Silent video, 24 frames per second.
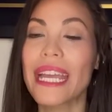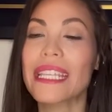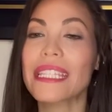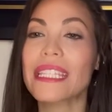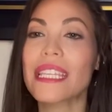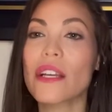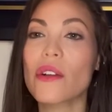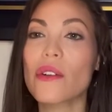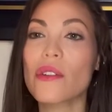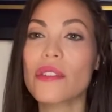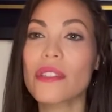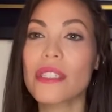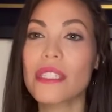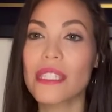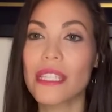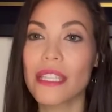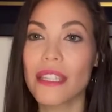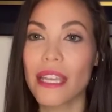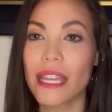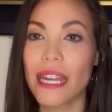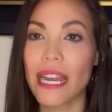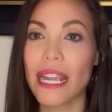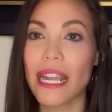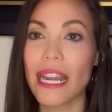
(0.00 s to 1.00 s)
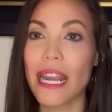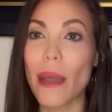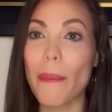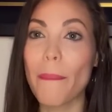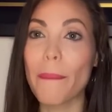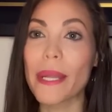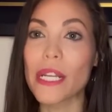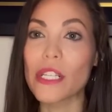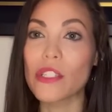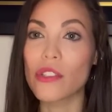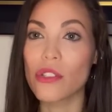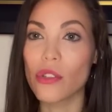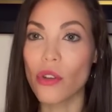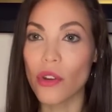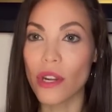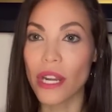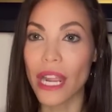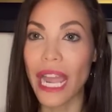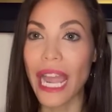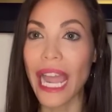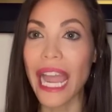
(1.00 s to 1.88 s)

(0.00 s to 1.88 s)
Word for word: se considera que la persona